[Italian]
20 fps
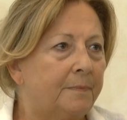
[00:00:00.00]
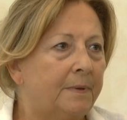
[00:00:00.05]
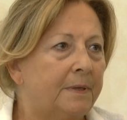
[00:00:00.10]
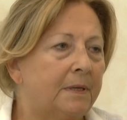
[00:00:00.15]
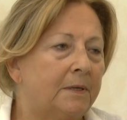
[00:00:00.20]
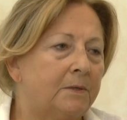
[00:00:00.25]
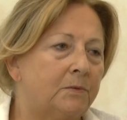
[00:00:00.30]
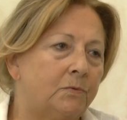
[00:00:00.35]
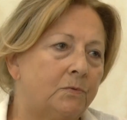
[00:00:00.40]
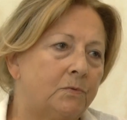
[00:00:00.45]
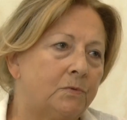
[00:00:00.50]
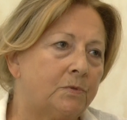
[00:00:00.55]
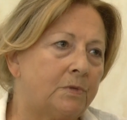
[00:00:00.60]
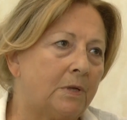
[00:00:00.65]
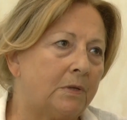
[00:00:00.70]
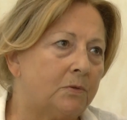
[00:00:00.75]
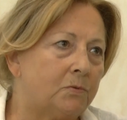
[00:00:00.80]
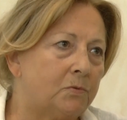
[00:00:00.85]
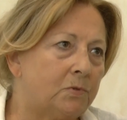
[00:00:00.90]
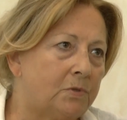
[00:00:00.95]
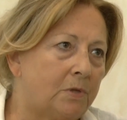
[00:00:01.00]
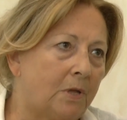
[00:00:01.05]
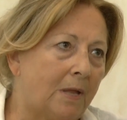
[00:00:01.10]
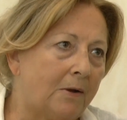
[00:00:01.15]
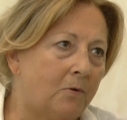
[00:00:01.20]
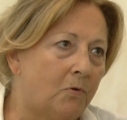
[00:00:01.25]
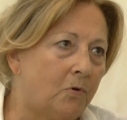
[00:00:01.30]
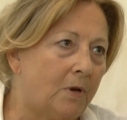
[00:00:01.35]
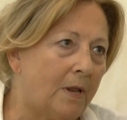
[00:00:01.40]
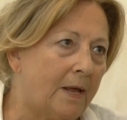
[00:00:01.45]
perché sono stata
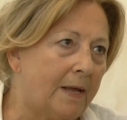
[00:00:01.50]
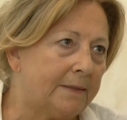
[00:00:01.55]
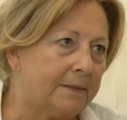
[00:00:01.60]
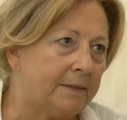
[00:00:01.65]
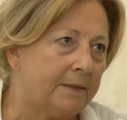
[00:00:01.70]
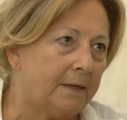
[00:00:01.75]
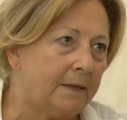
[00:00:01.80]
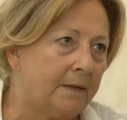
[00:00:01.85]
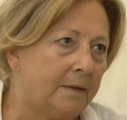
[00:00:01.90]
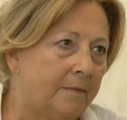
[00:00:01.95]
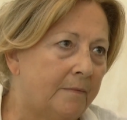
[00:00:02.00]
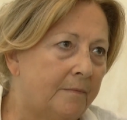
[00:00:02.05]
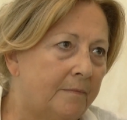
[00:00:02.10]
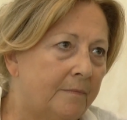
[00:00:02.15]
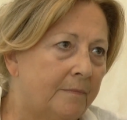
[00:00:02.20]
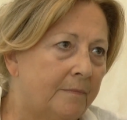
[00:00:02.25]
ostacolata